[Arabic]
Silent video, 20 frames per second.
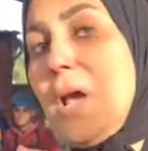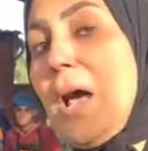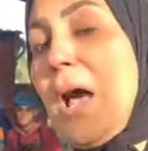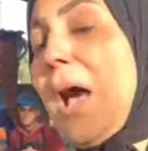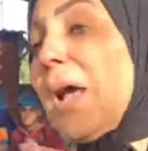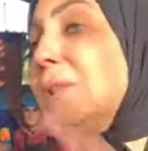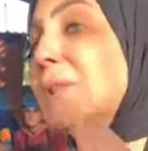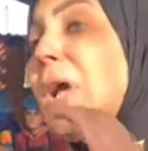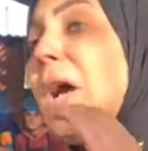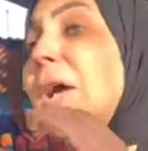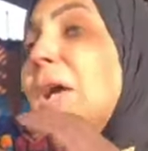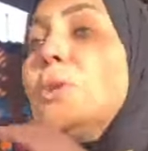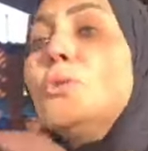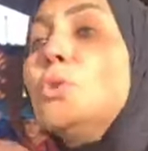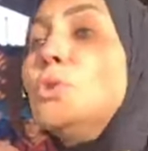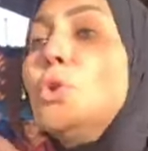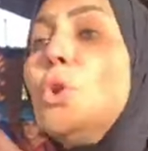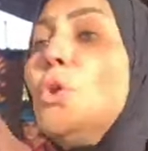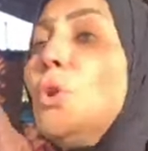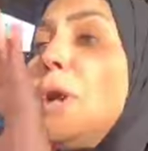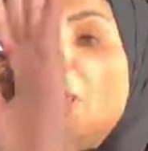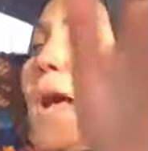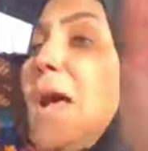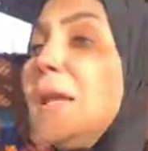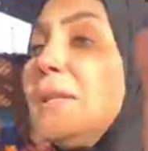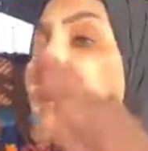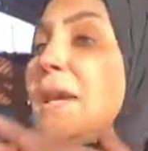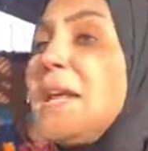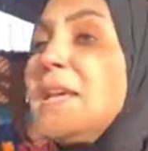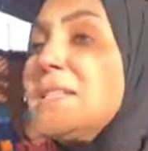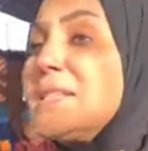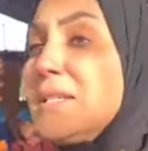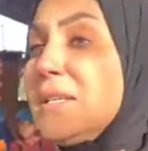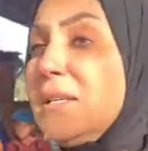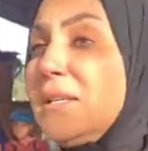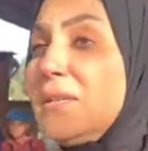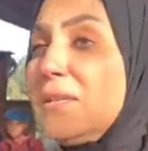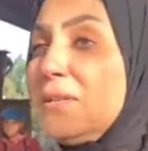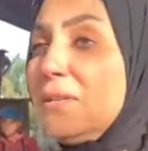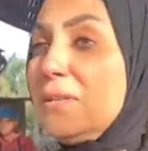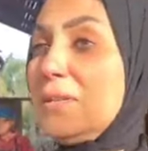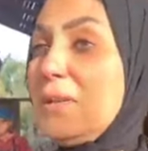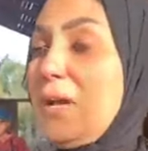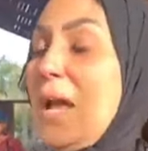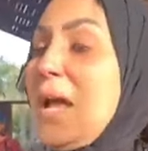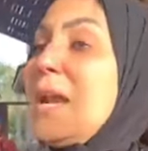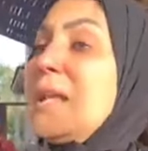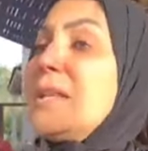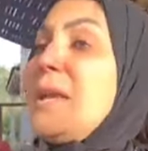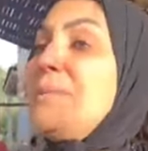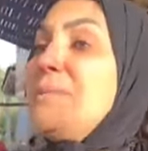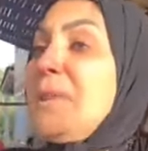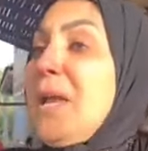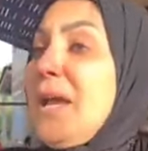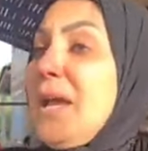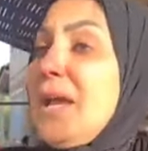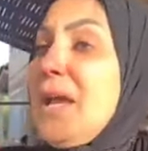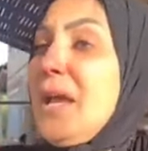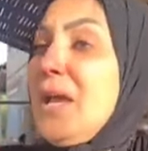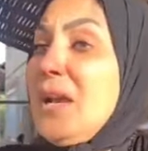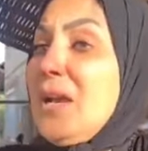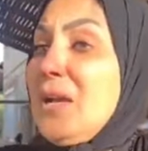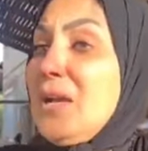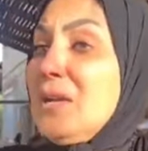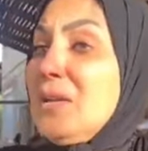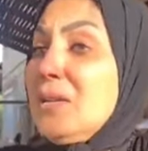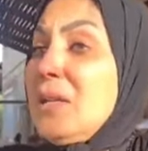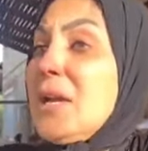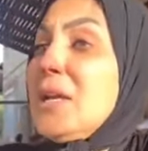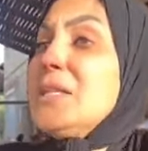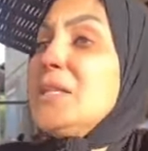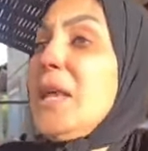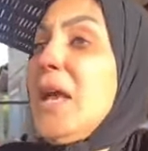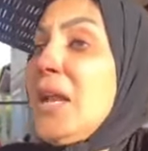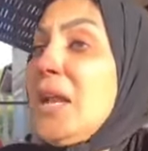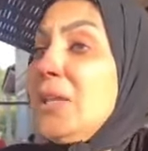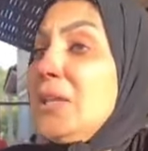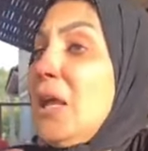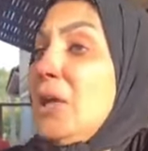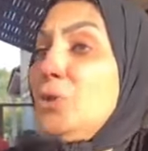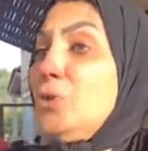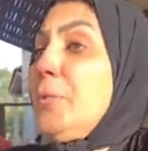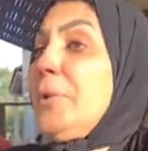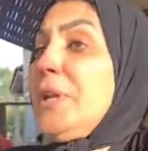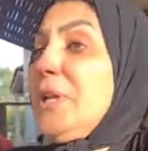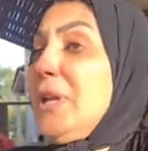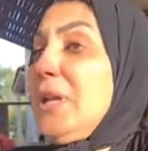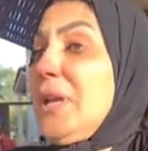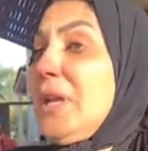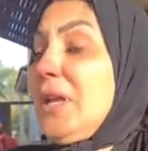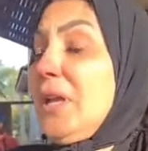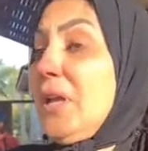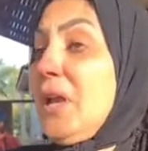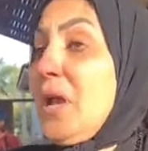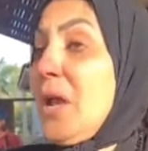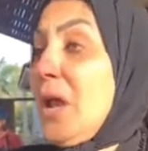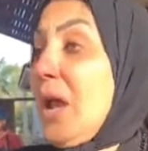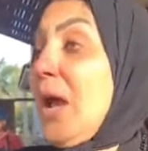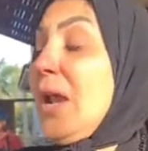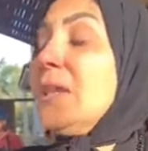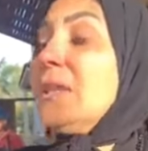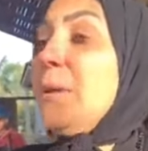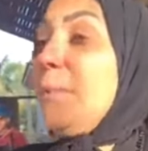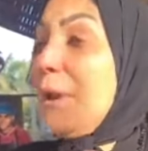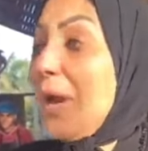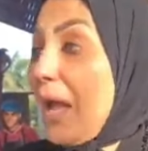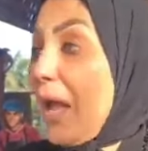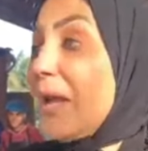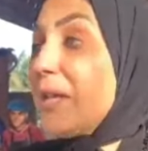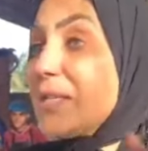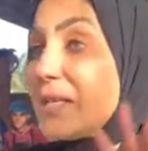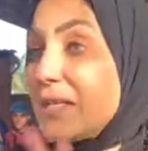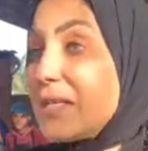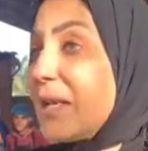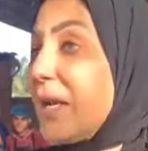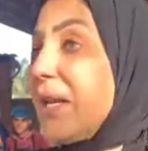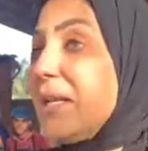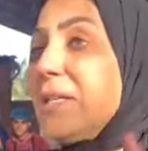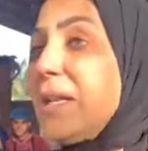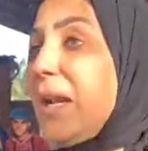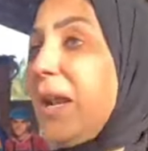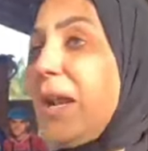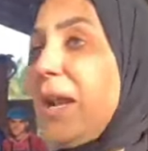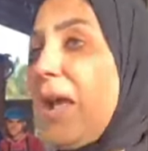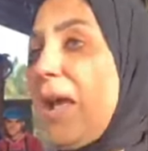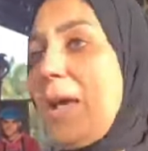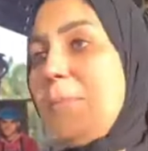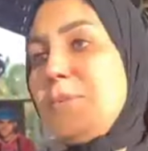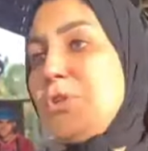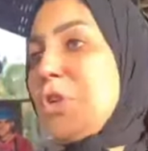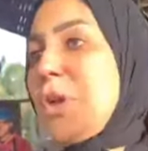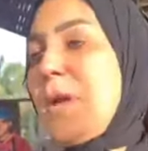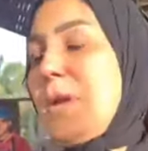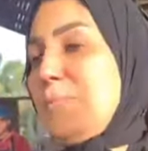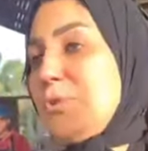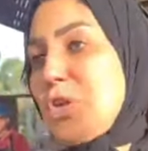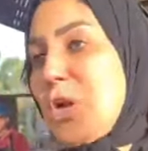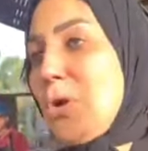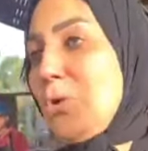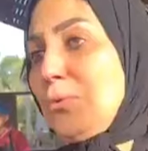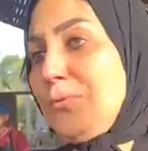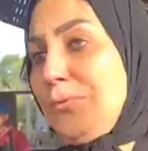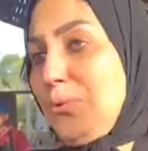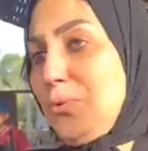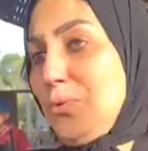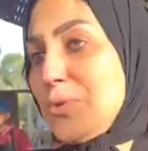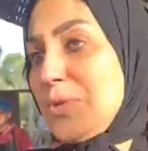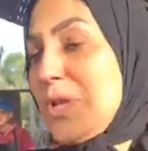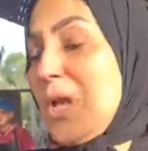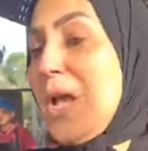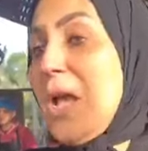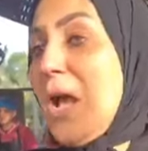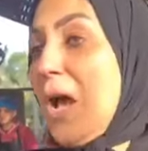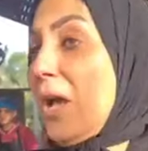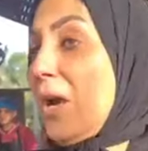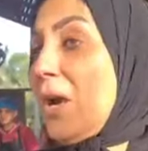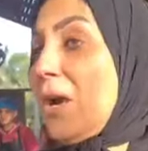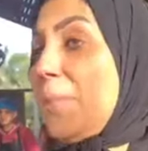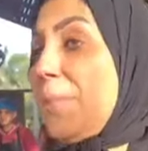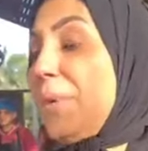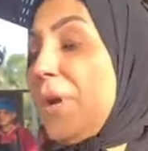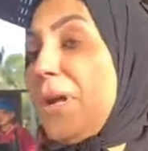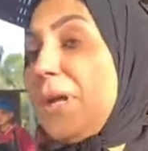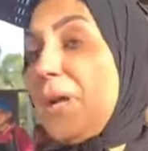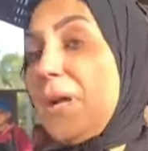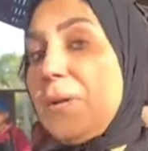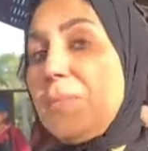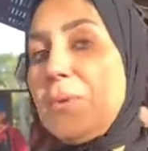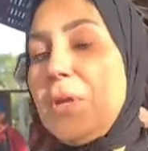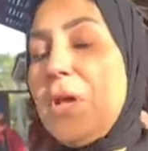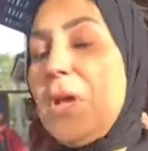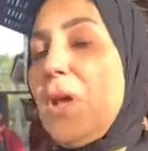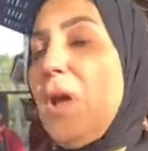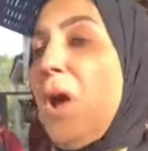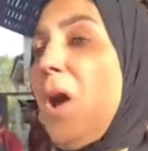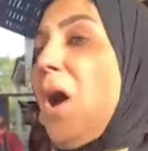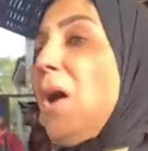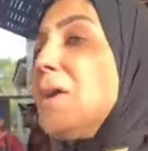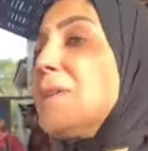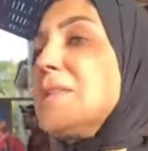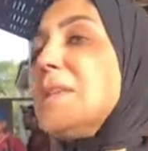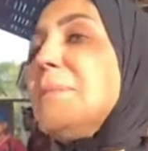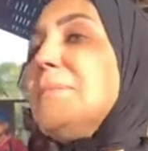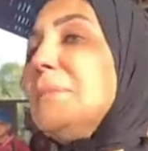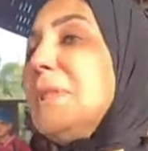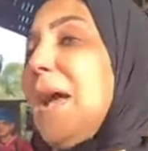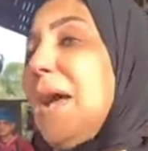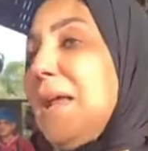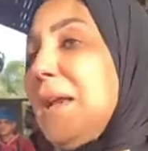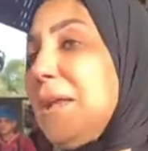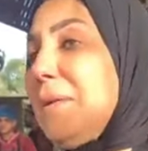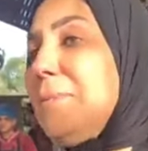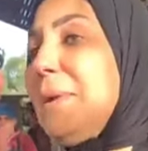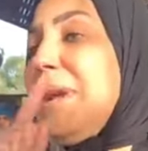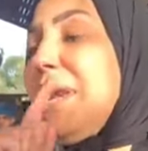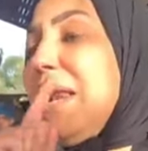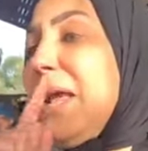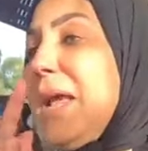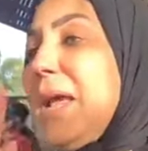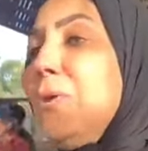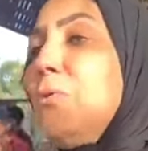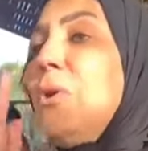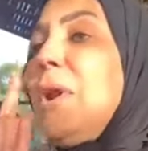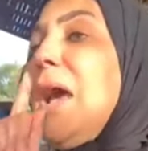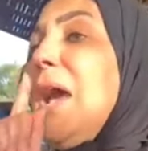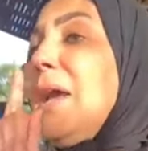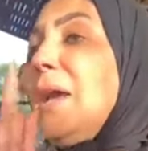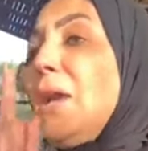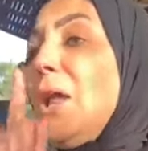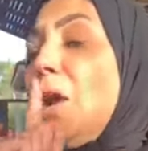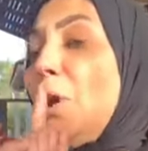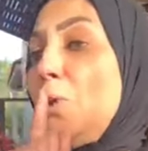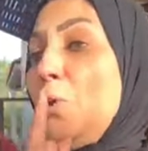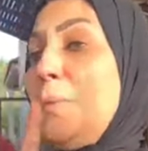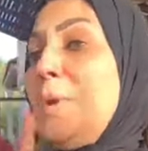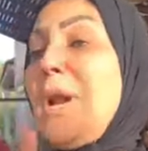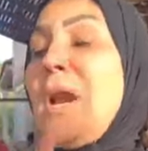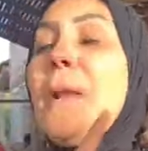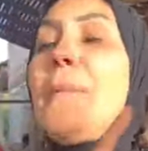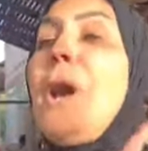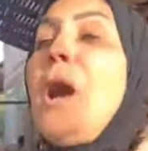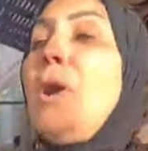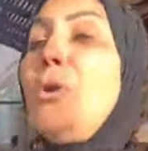قعدت اعيط قلت له لا ده رزقي انا ده بتاعي انا ده رزقي انا تاخده مني ليه قال لي طب انا عايز السنه دي انا اللي مش مش هاخد فلوس انا ربنا كرمني اقسمت عليه بالله والحي القيوم ان انا ما